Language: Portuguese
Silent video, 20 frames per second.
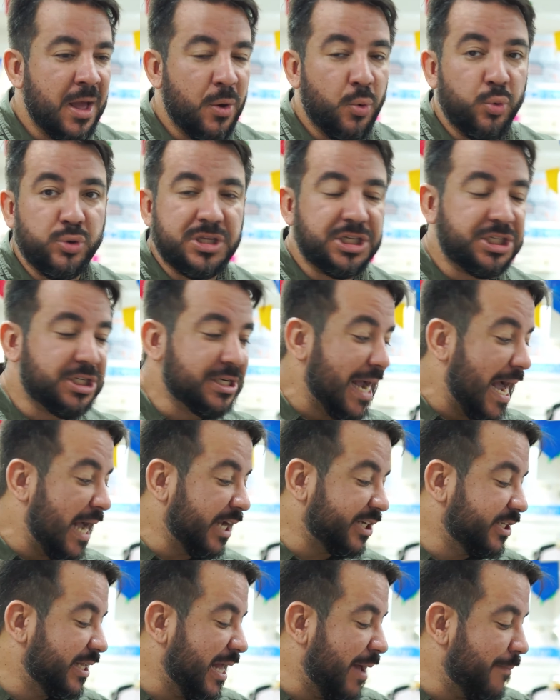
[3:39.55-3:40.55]
o
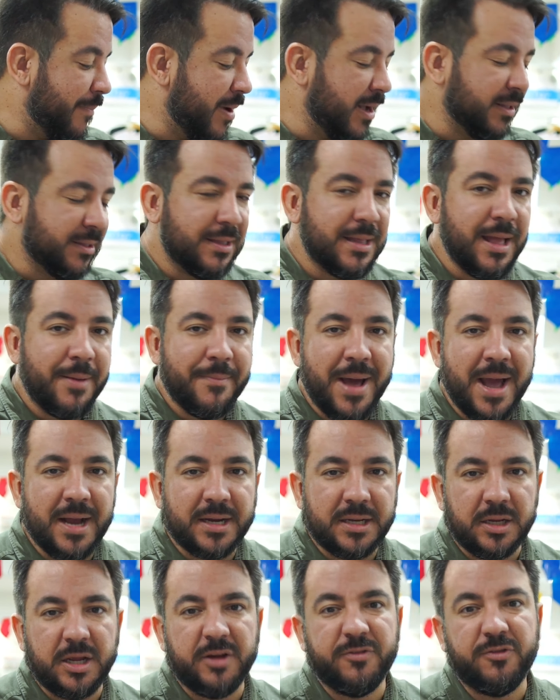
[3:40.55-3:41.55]
desgaste da manta da
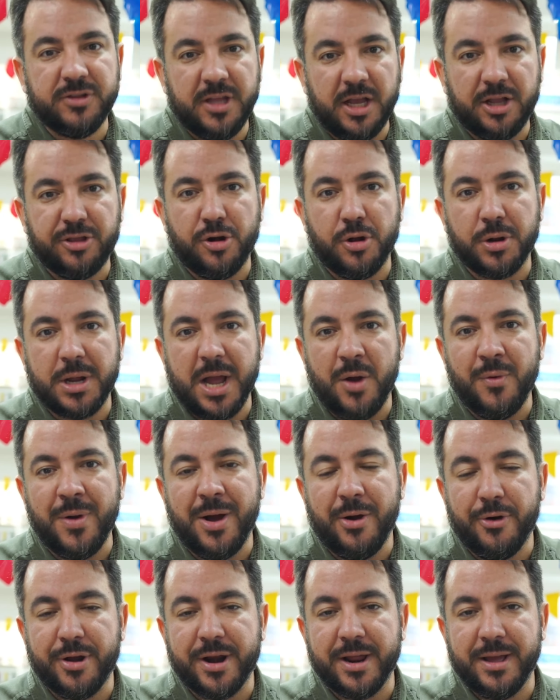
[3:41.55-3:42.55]
máquina que eu vou ter que trocar uma
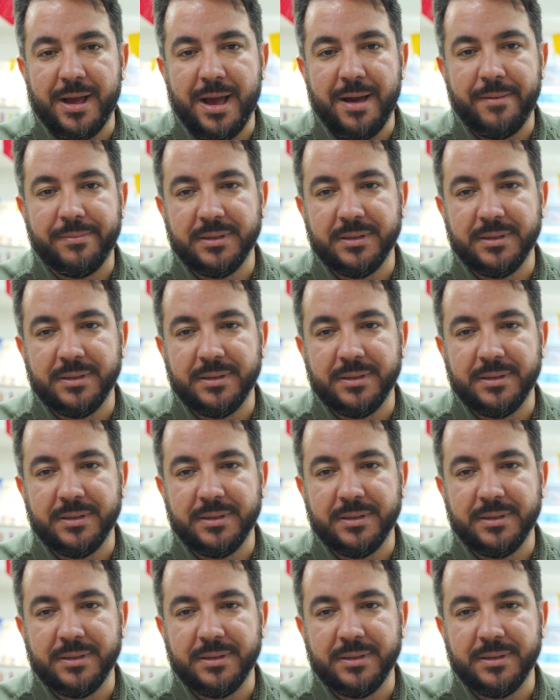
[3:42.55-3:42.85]
hora,